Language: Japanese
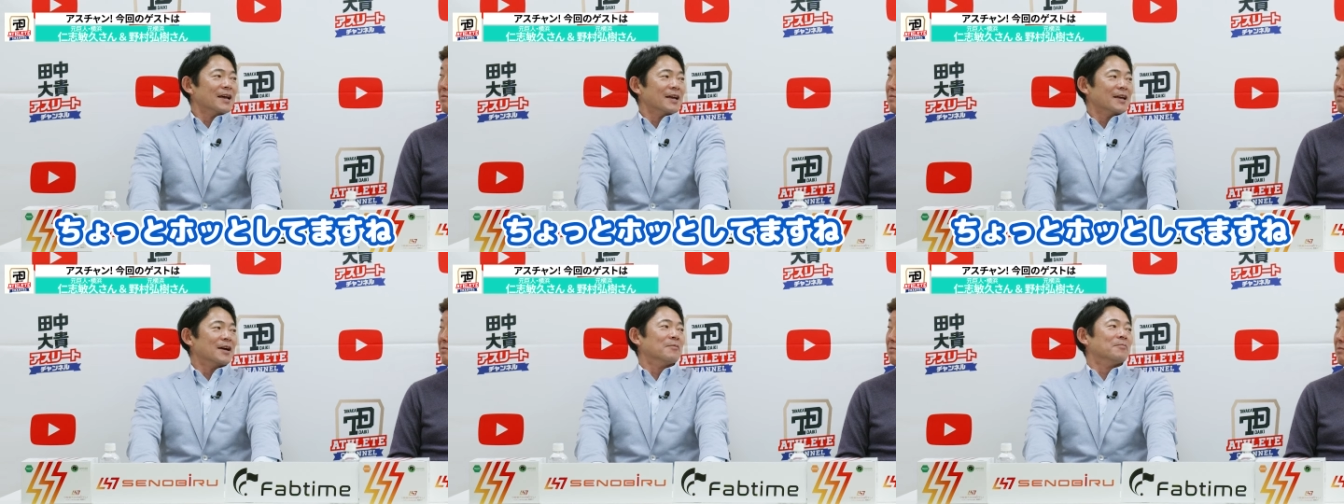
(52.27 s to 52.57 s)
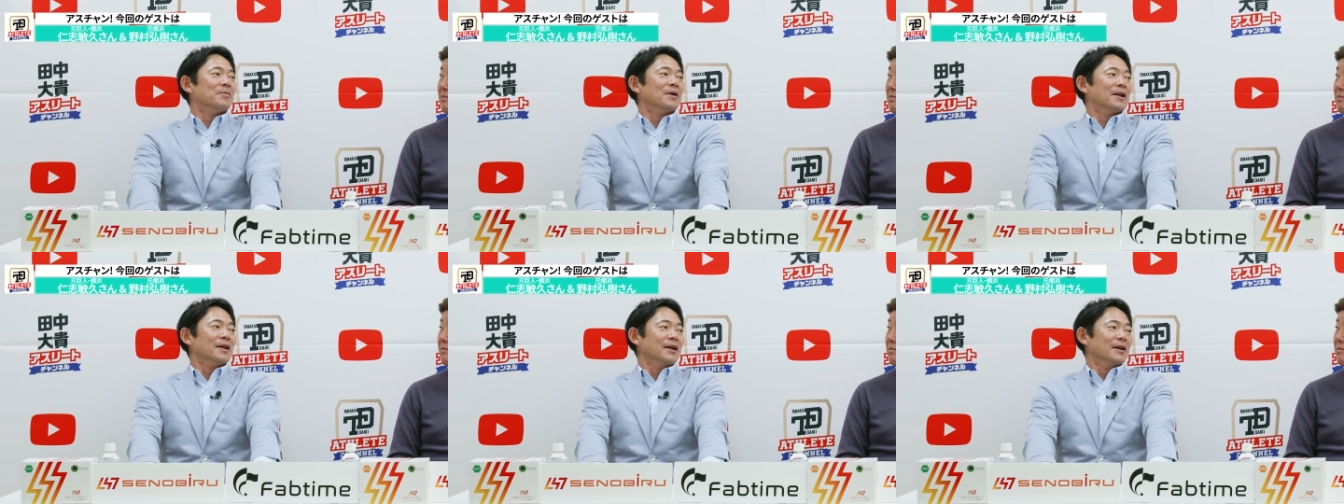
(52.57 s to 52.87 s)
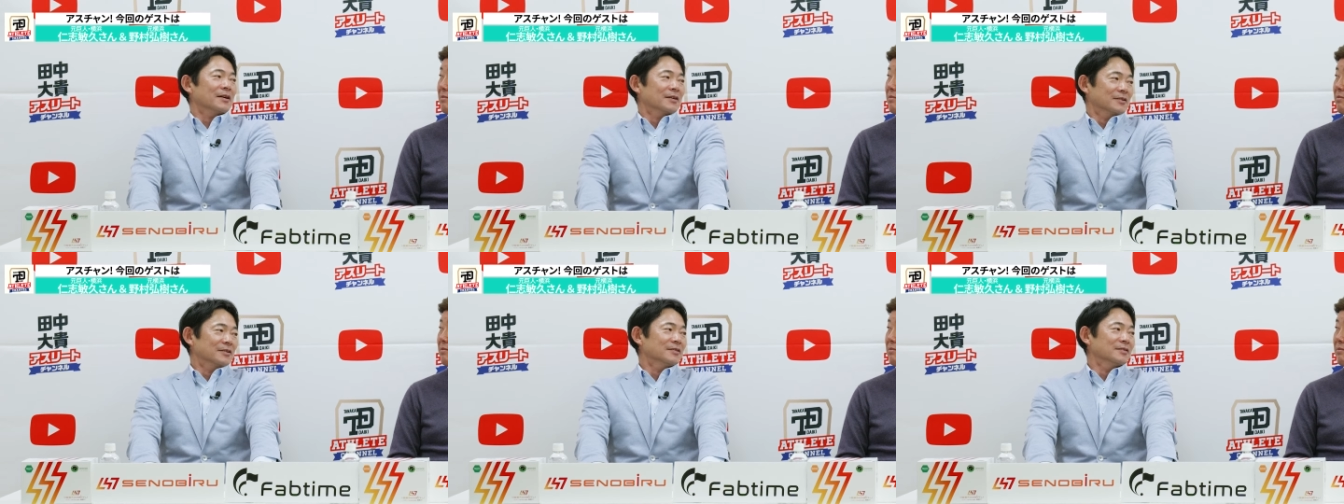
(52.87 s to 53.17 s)
やっぱり、
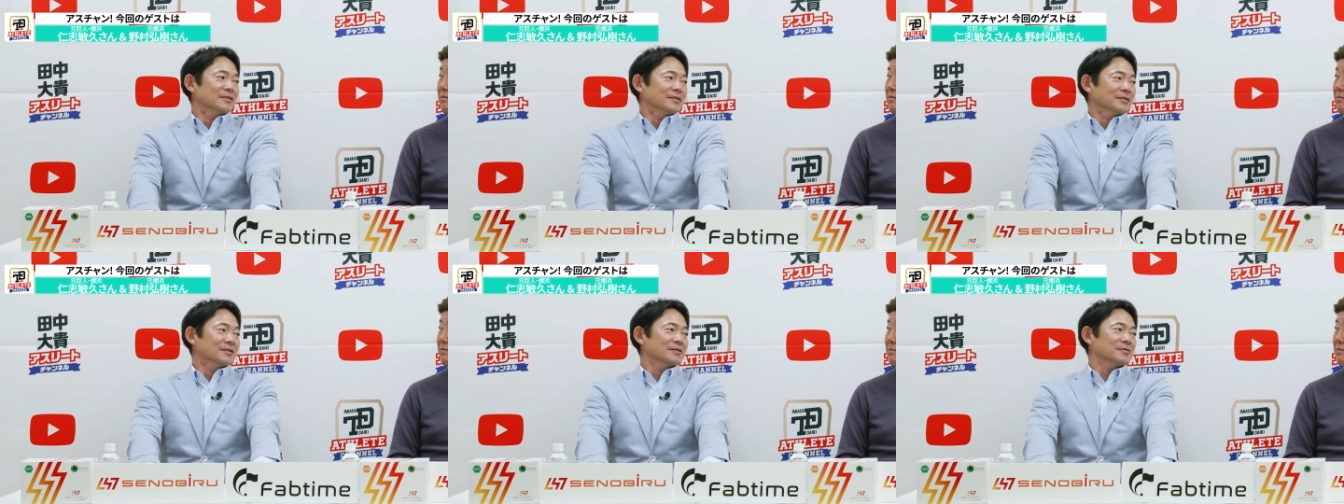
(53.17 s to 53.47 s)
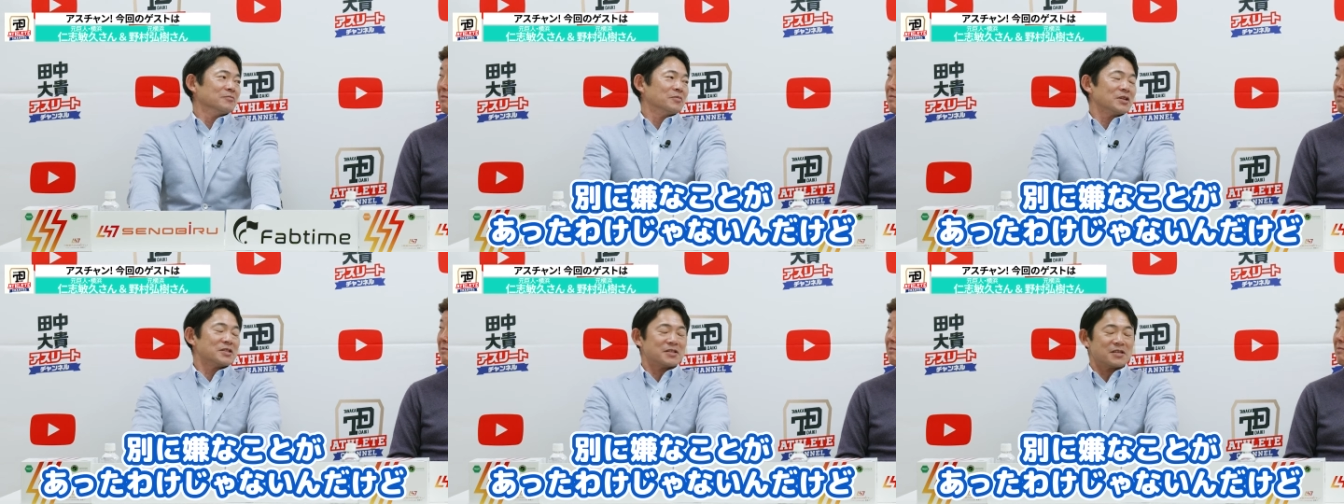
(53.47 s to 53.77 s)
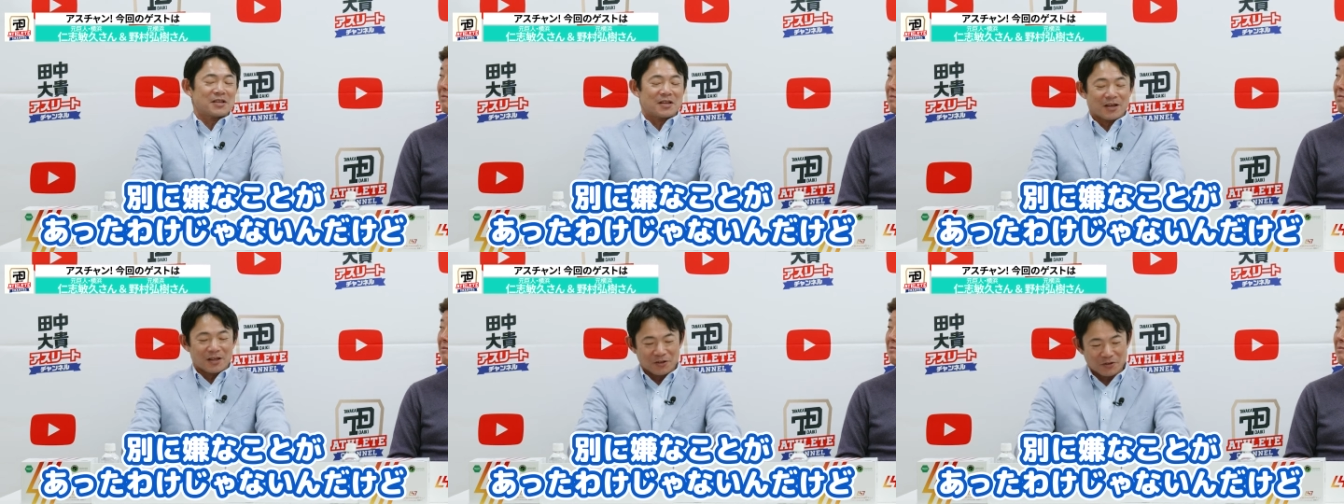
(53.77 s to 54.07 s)
うん、
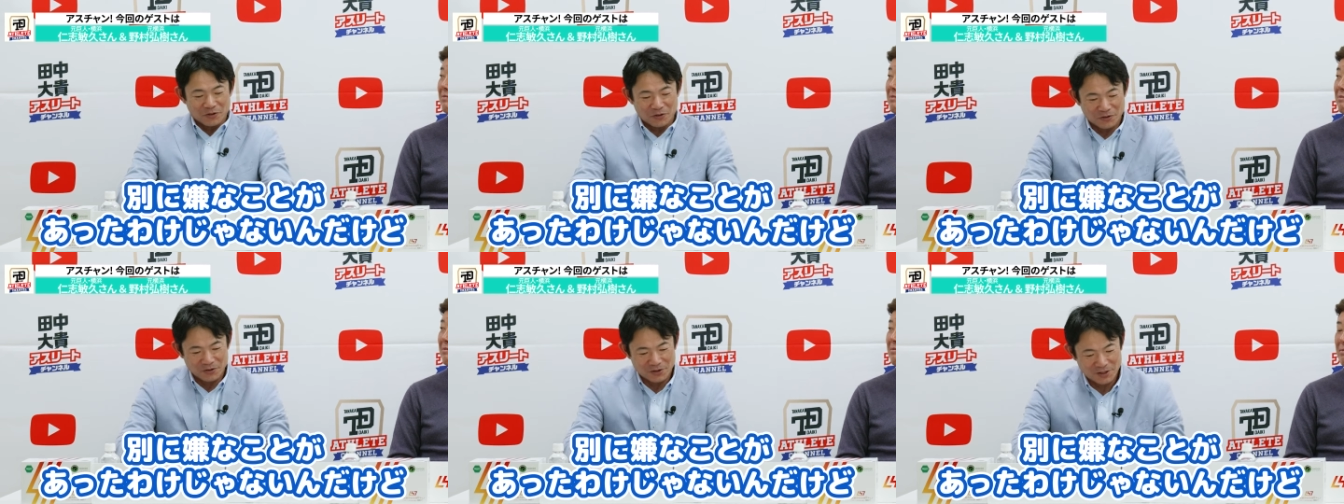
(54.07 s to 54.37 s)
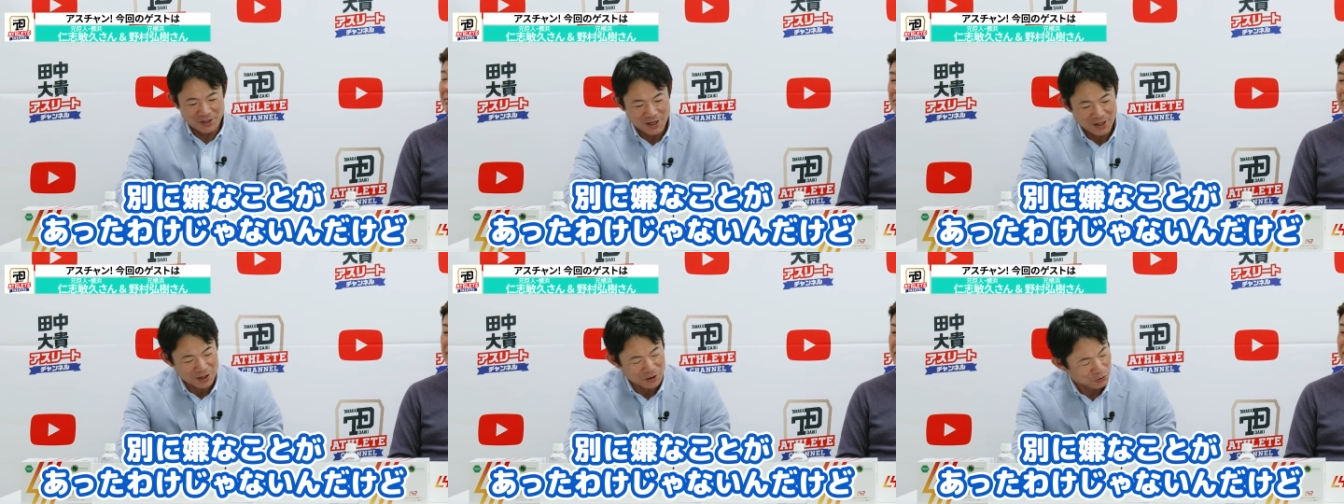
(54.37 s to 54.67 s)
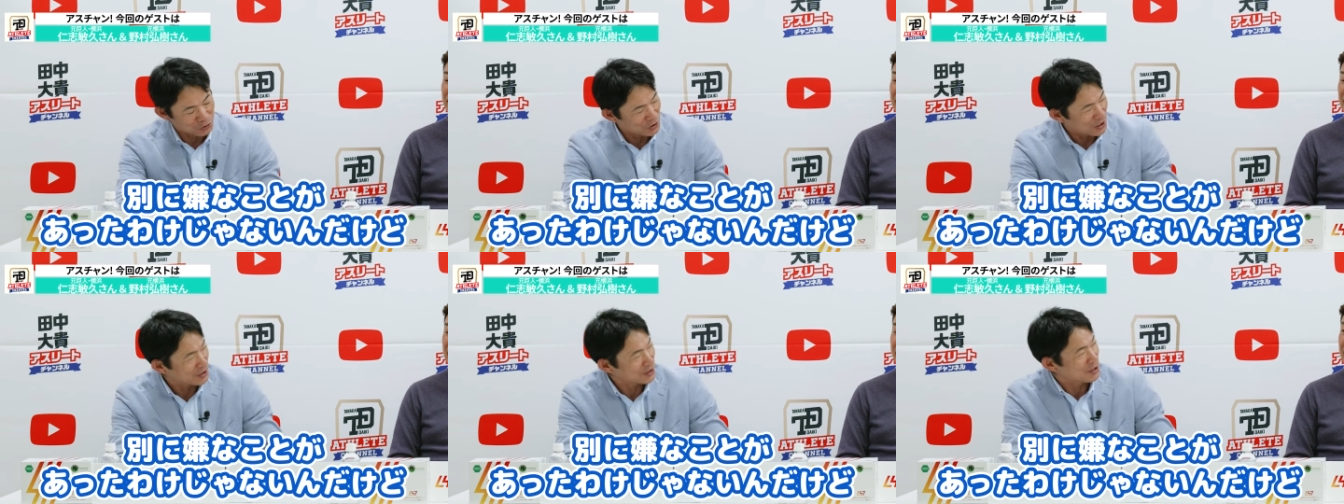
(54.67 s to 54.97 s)
別にあの嫌な
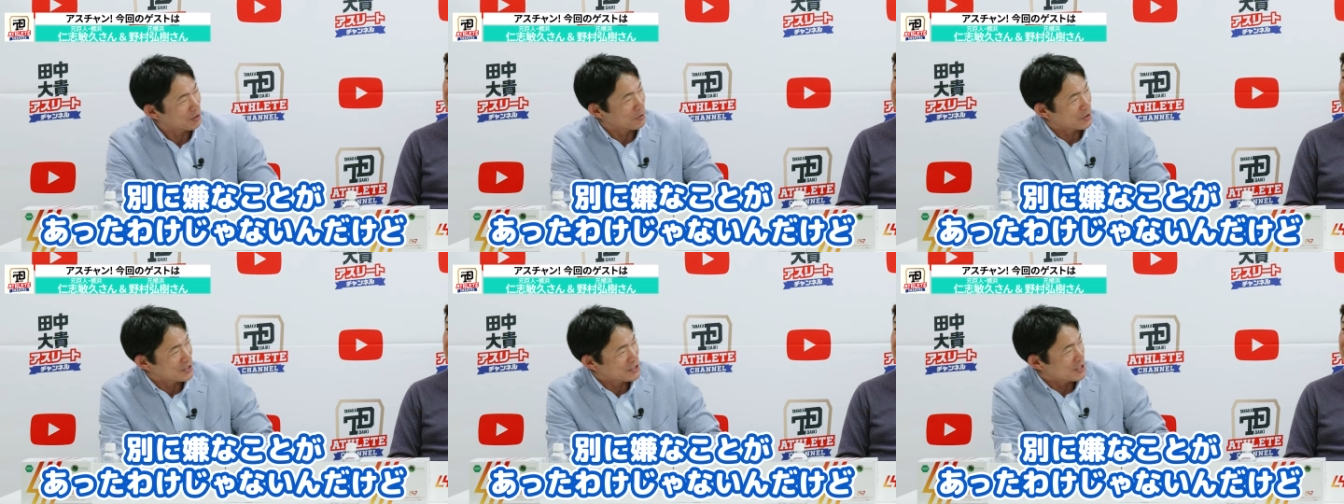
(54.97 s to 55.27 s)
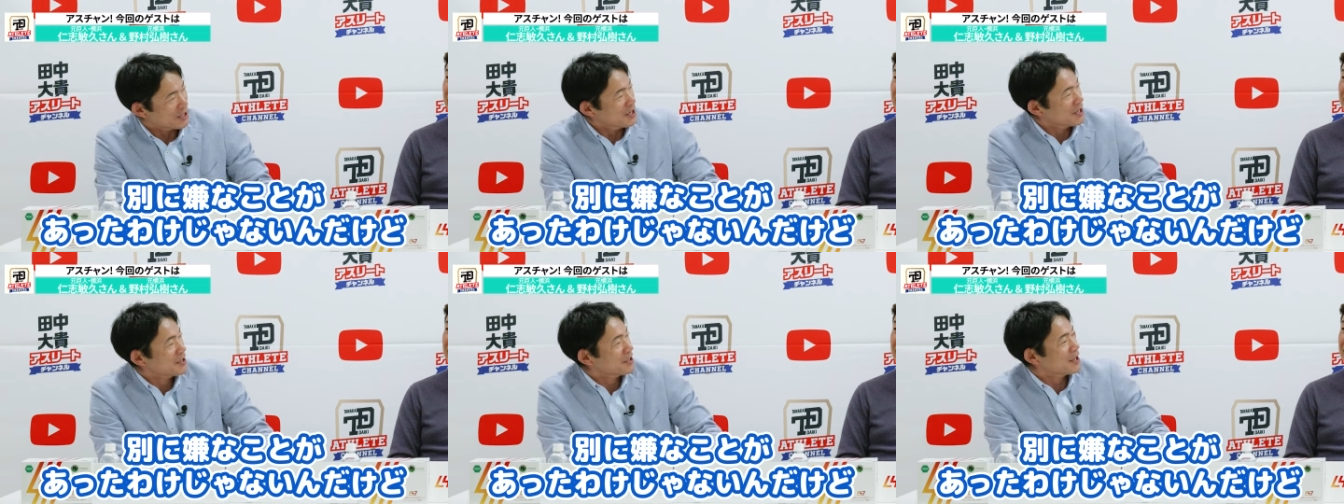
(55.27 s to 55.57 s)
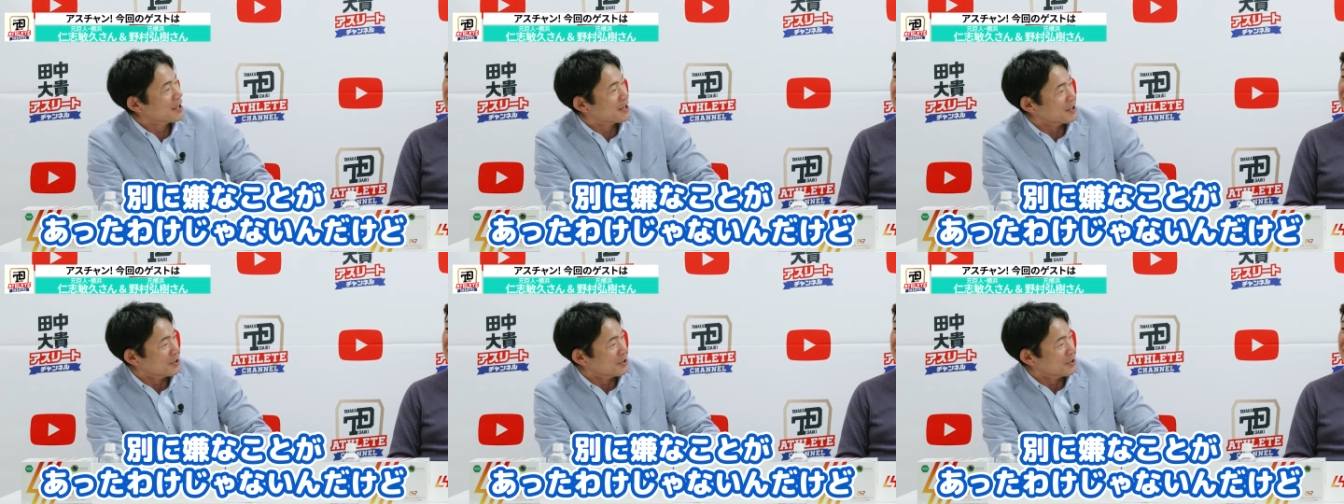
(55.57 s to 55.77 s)
ことあったわけじゃないんだ